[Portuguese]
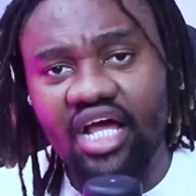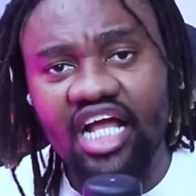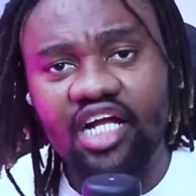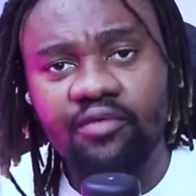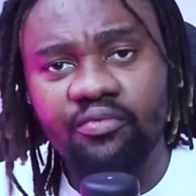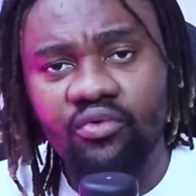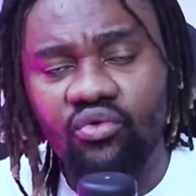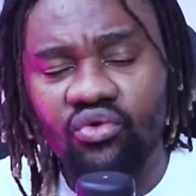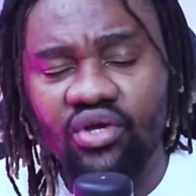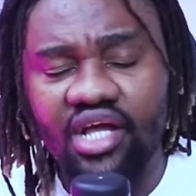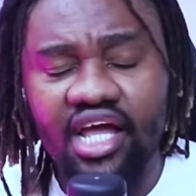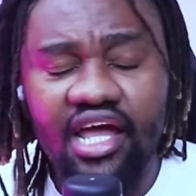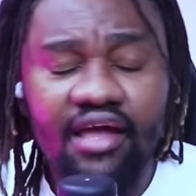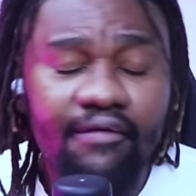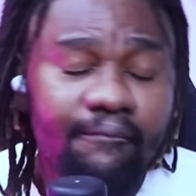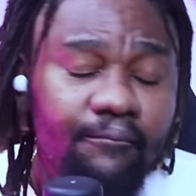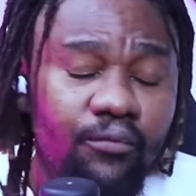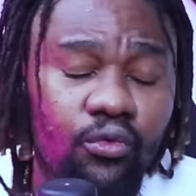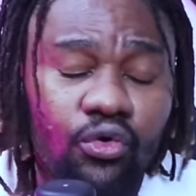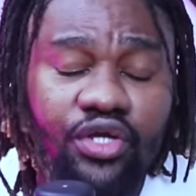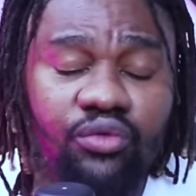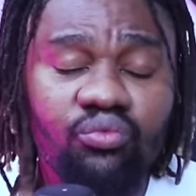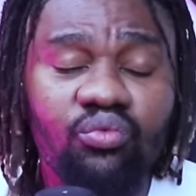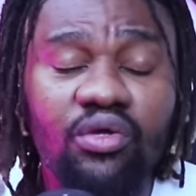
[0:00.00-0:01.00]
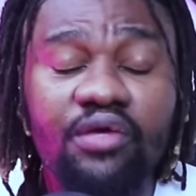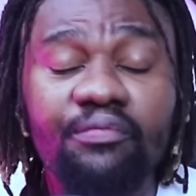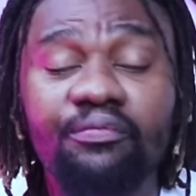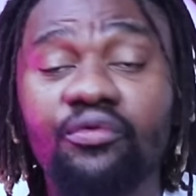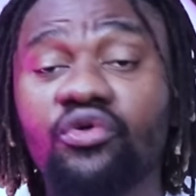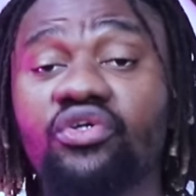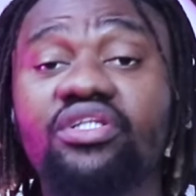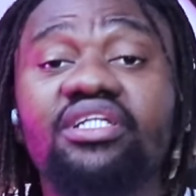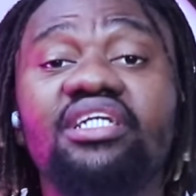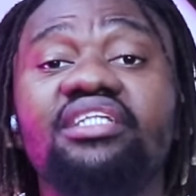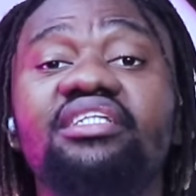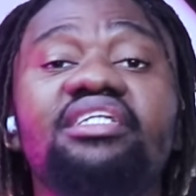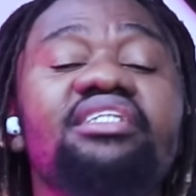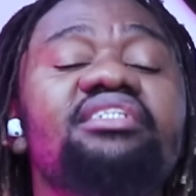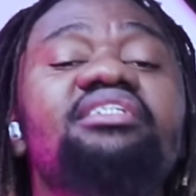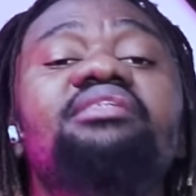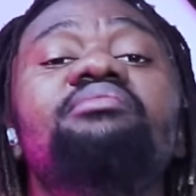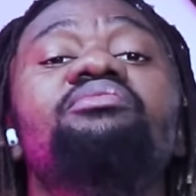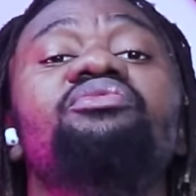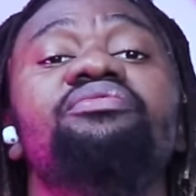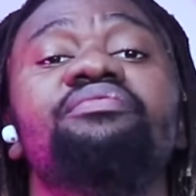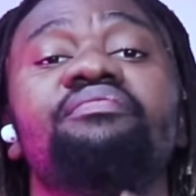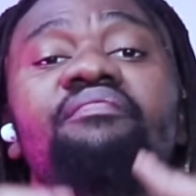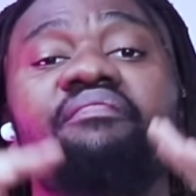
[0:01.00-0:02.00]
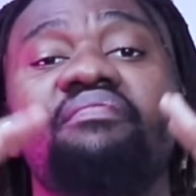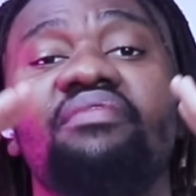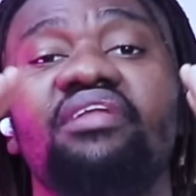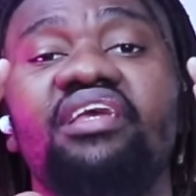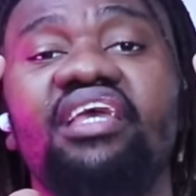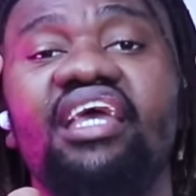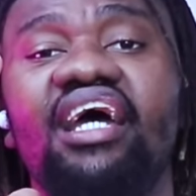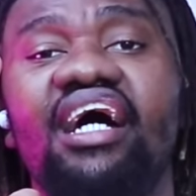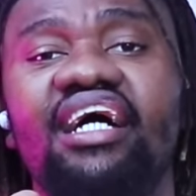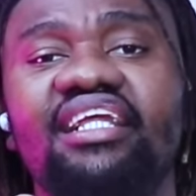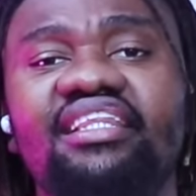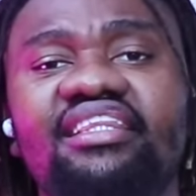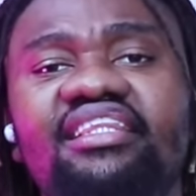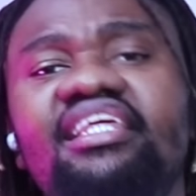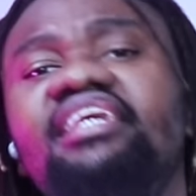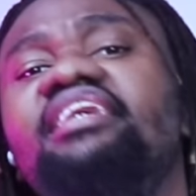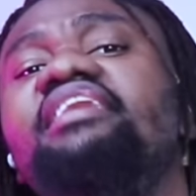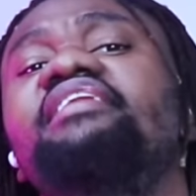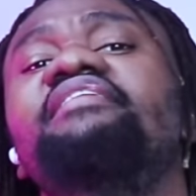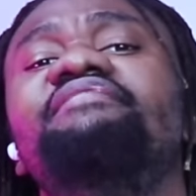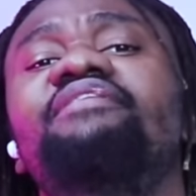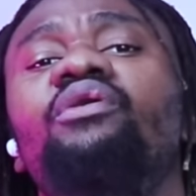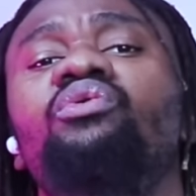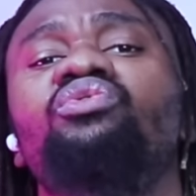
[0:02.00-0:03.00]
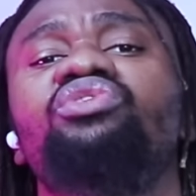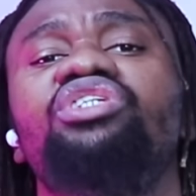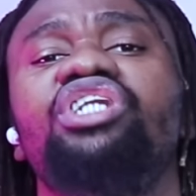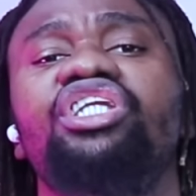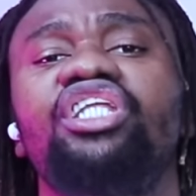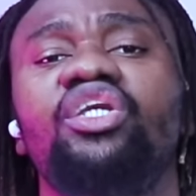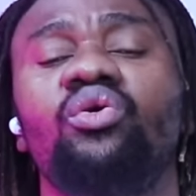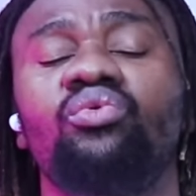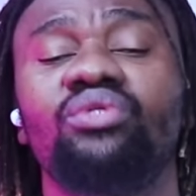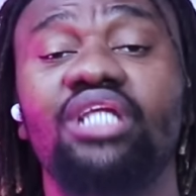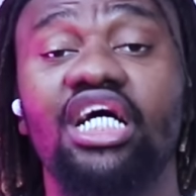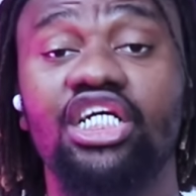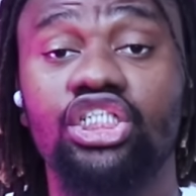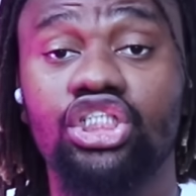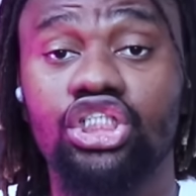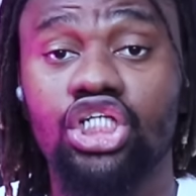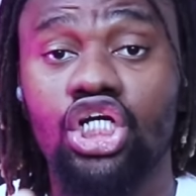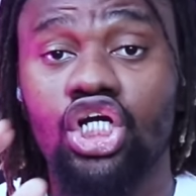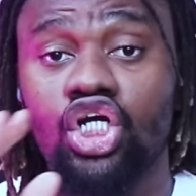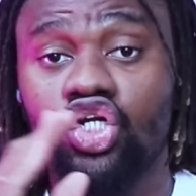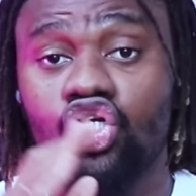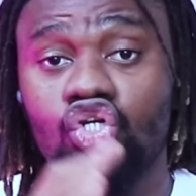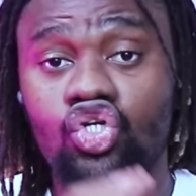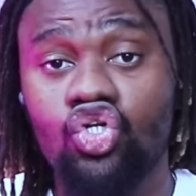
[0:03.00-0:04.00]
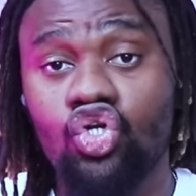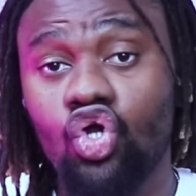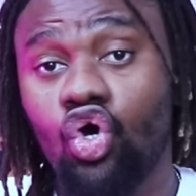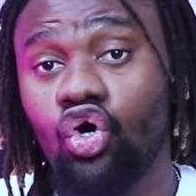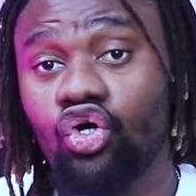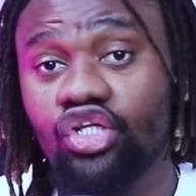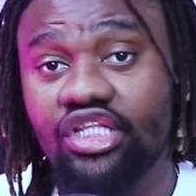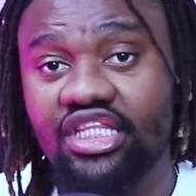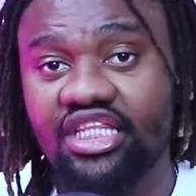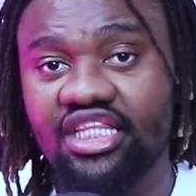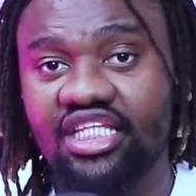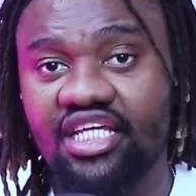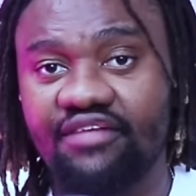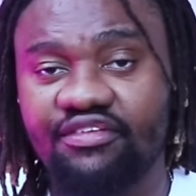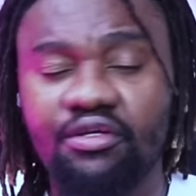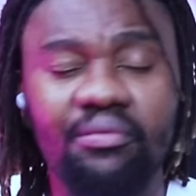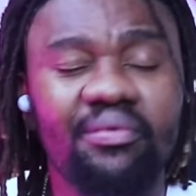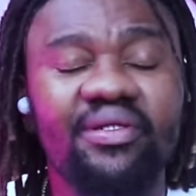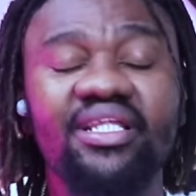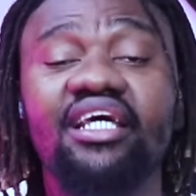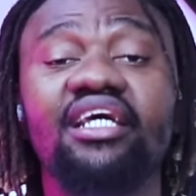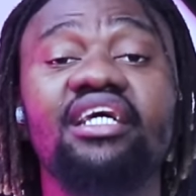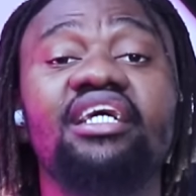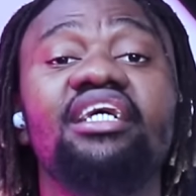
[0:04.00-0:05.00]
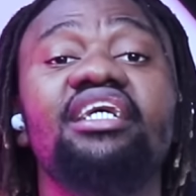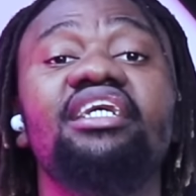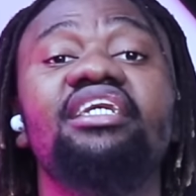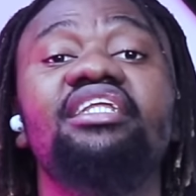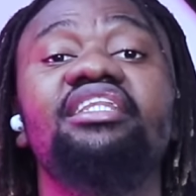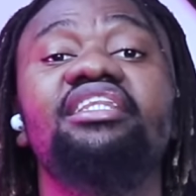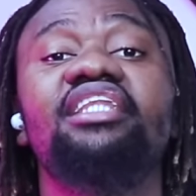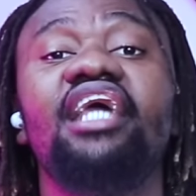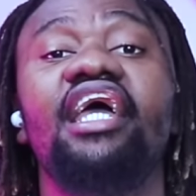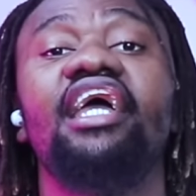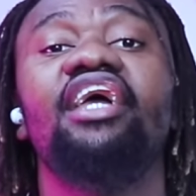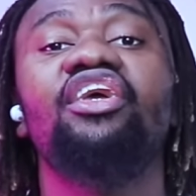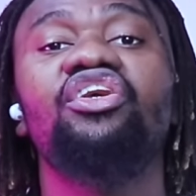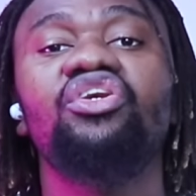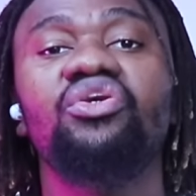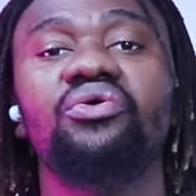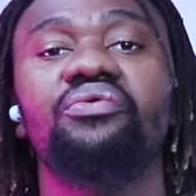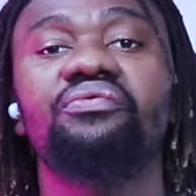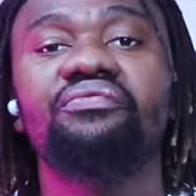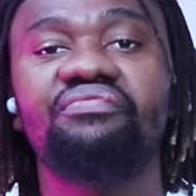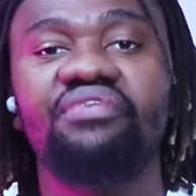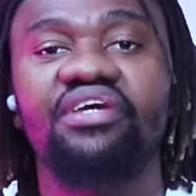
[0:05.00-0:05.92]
o like porque é muito importantíssimo. E ativa o sininho das notificações nenhum